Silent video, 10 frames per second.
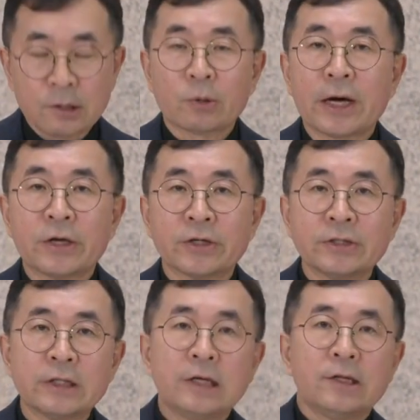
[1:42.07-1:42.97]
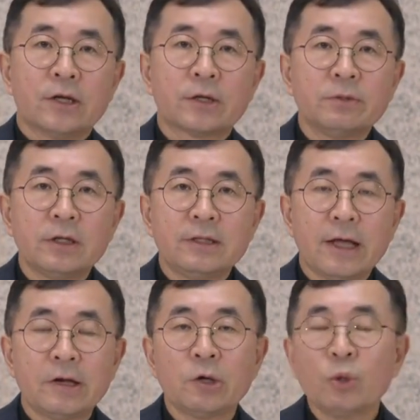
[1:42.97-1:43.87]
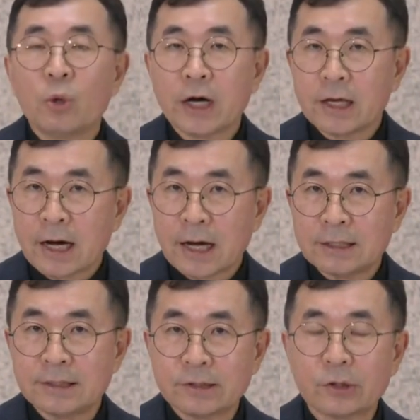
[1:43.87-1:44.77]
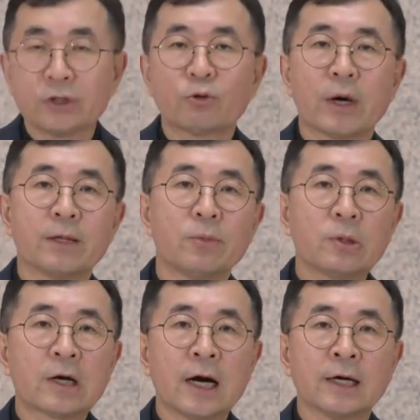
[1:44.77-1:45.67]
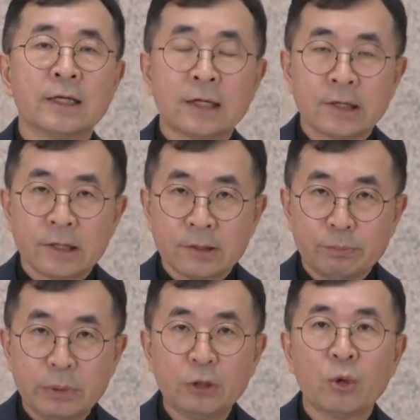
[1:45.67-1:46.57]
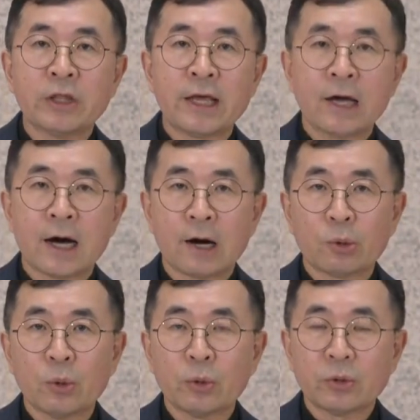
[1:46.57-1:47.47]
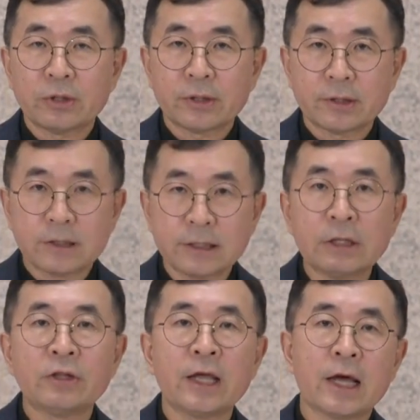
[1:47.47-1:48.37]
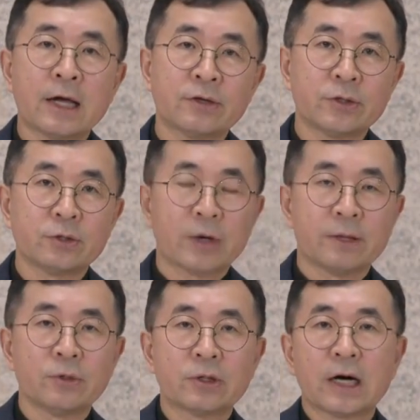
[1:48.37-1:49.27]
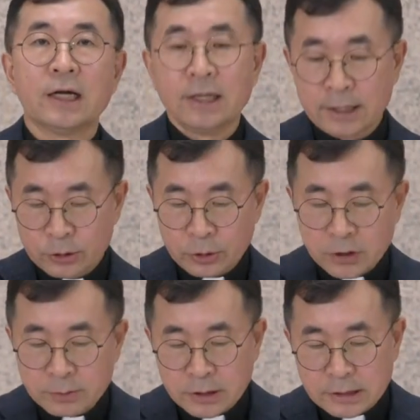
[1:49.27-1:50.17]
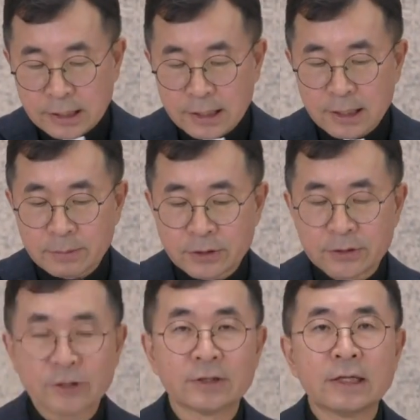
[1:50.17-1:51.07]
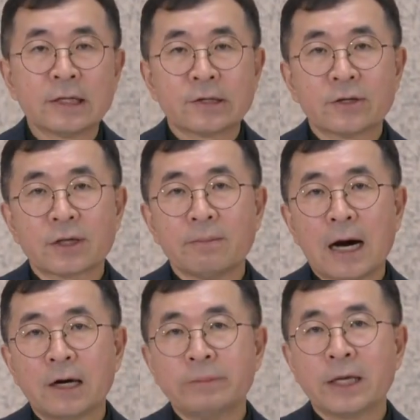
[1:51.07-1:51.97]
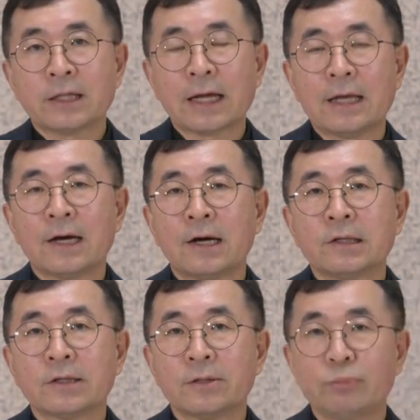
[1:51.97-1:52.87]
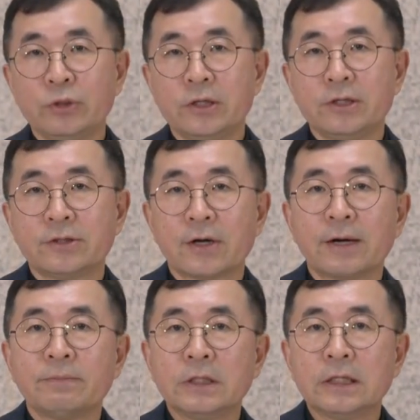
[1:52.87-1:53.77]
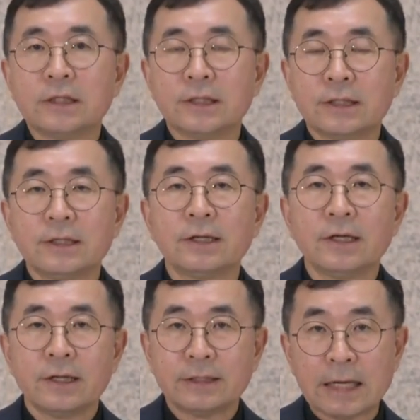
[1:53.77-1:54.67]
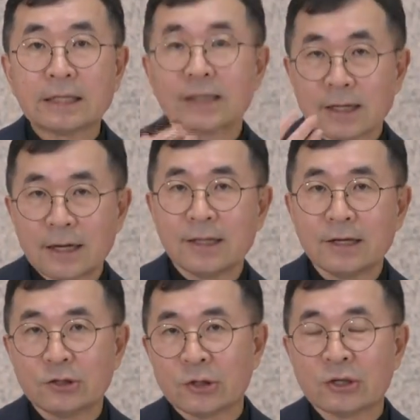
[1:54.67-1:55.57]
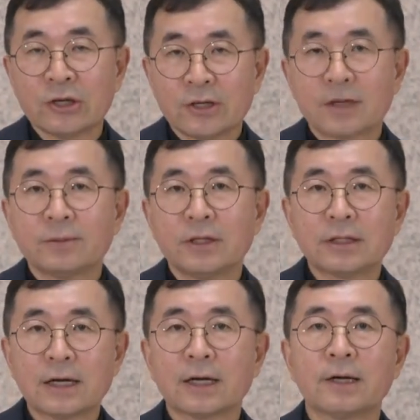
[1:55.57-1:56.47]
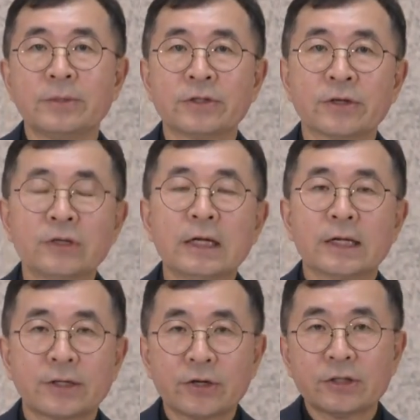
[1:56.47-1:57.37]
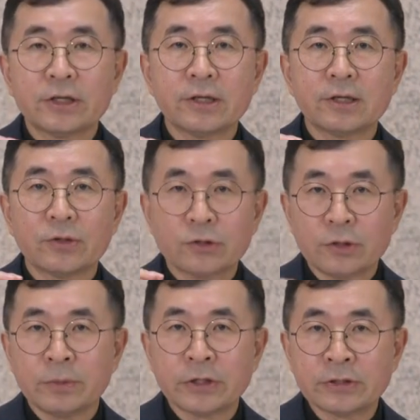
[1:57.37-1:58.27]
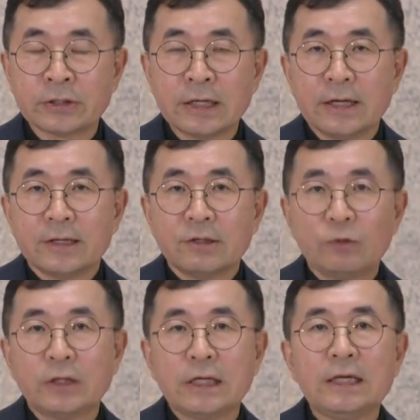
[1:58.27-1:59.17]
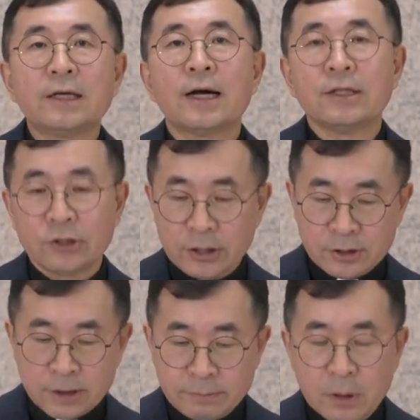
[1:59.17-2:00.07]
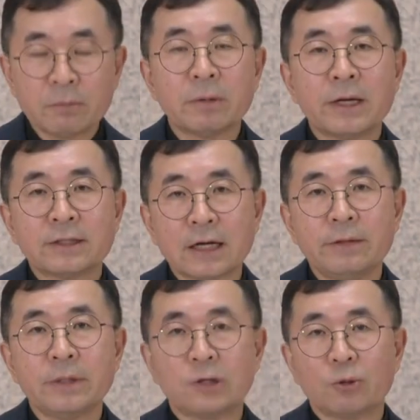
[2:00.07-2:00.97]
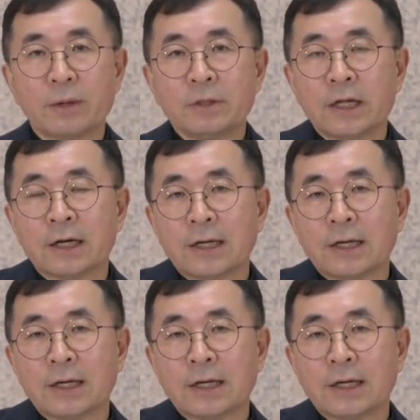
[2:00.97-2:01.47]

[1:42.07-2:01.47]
과연 여러분들이 내려놓아야 하는 것이 과연 뭘까? 비워내야 하고 끊어내야 하는 것이 과연 뭘까? 또 여러분들이 살아가면서 그렇게 마음에 다양한 그런 무질서함들을 생산해내죠. 여러분들이 살아가면서 그것이 어쩌면 우리들 인간적인 그런 평범한 삶이기도 합니다.